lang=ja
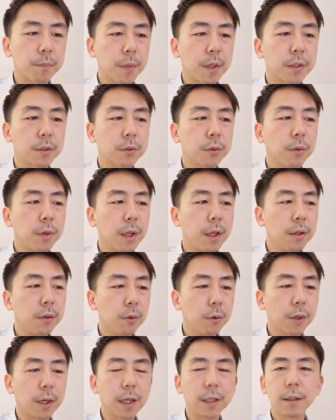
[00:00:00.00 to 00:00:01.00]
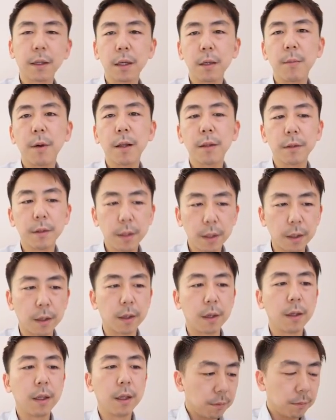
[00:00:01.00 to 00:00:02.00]
まあそれの硬い版
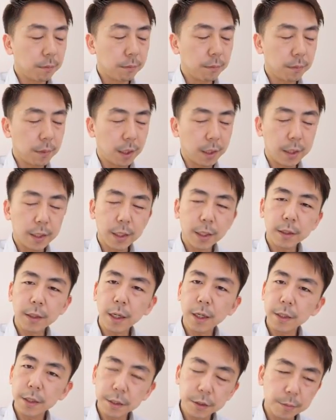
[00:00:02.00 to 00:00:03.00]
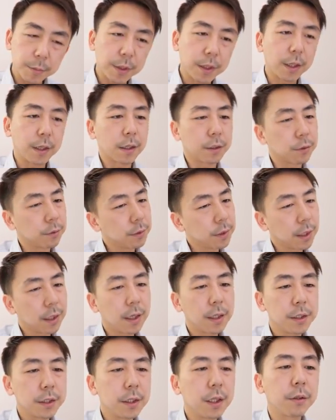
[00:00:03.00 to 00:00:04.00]
でありがたいですみたいなそんな
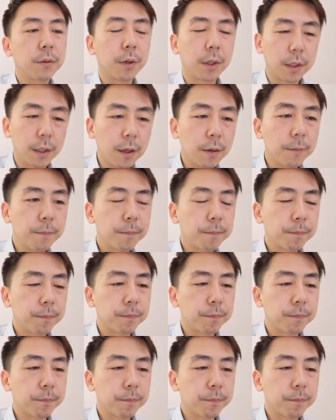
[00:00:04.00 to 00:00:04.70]
感じなのかな